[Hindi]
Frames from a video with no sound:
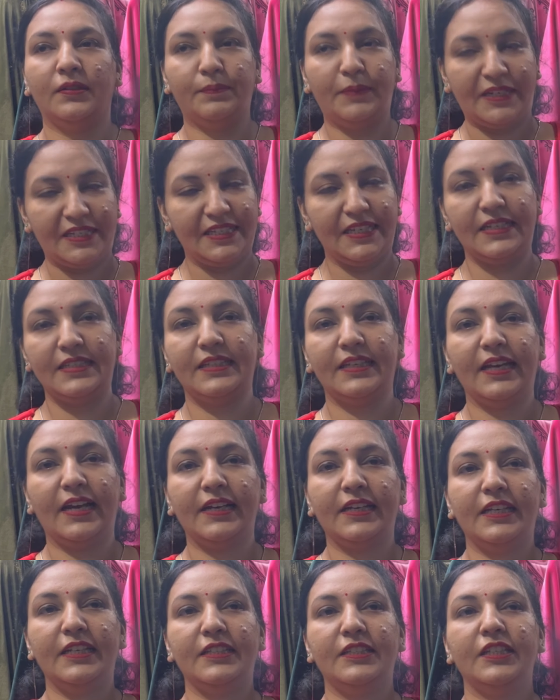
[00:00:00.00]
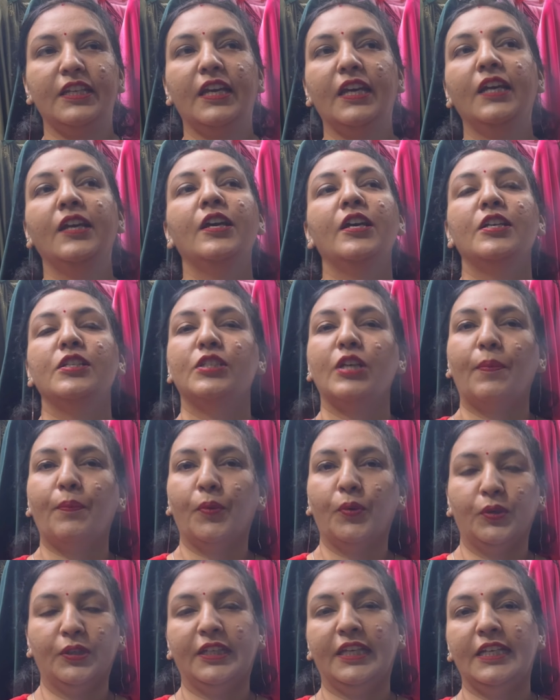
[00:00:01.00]
परचेज़ किया कीजिए
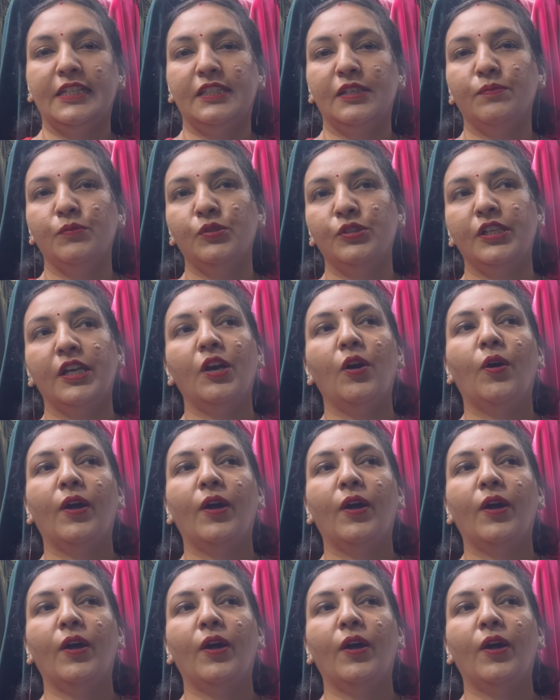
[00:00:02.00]
सपोर्ट कीजिए मुझे